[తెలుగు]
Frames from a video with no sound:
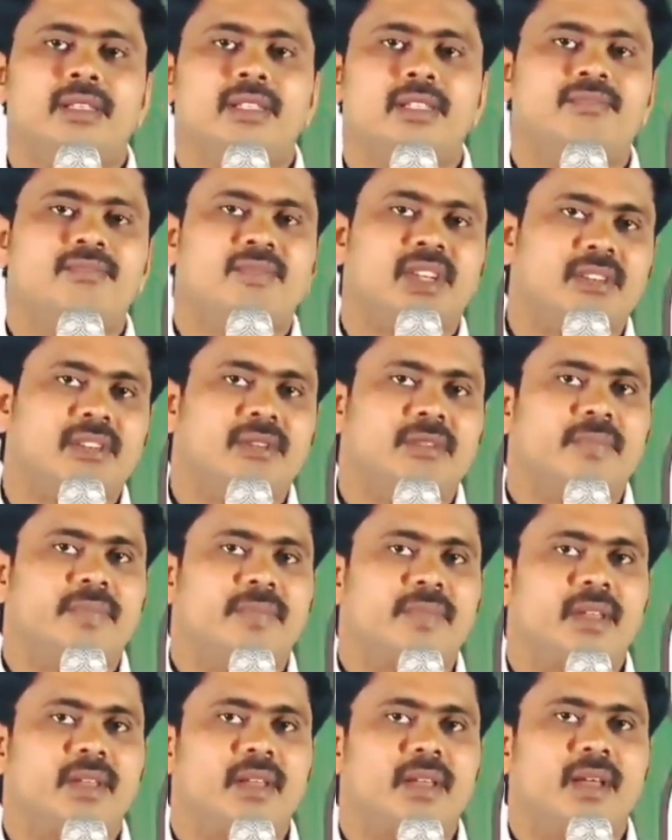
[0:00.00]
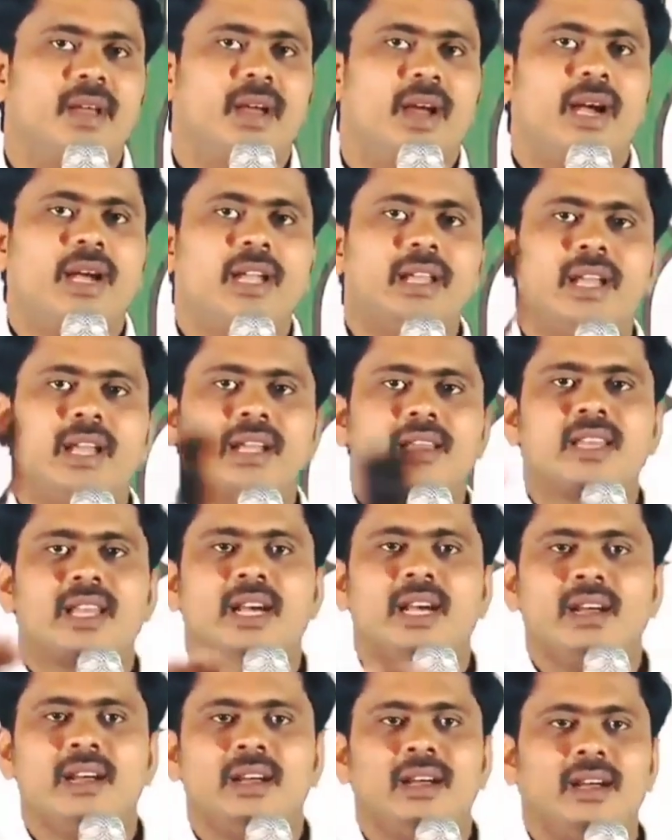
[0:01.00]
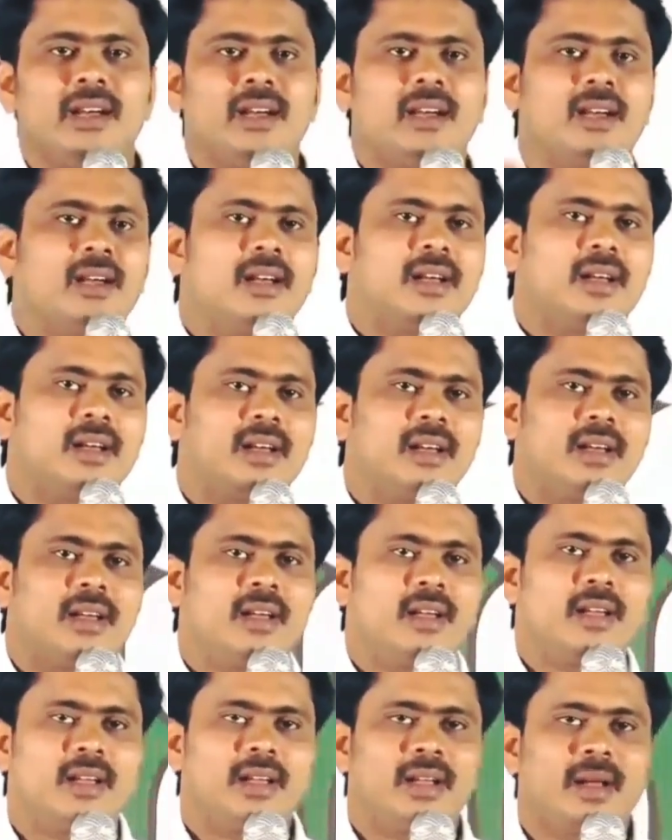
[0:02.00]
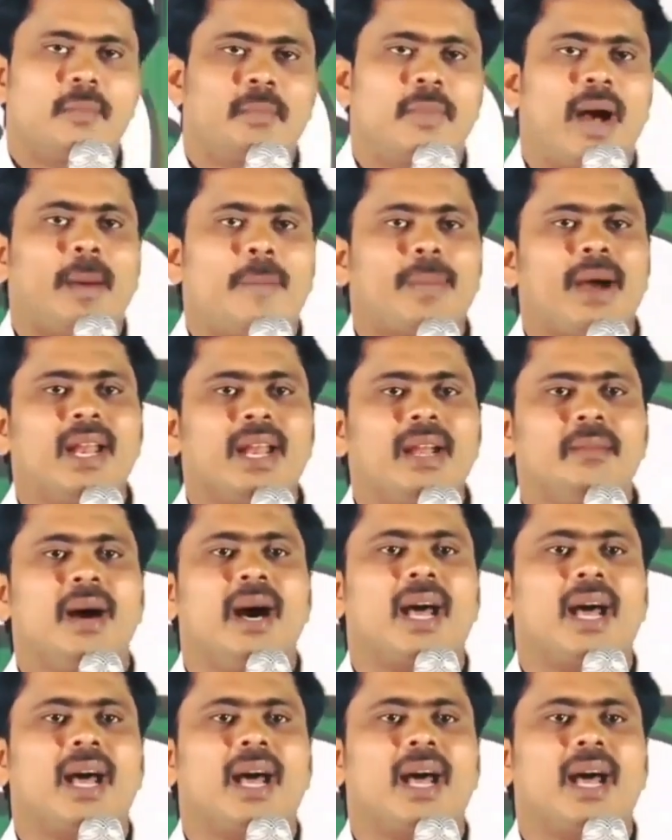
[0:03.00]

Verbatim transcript: చెప్తాడు అంటే ఇదంతా పాపానికి